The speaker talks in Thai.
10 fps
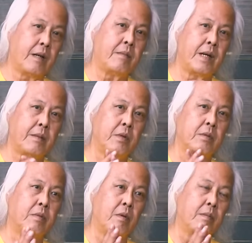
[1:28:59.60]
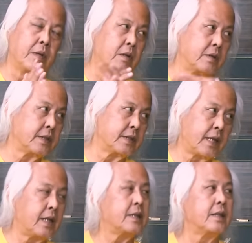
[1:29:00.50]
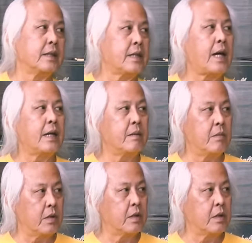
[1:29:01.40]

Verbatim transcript: เข้ามาหมดผมเป็นคนเซตและติดตั้งให้หมด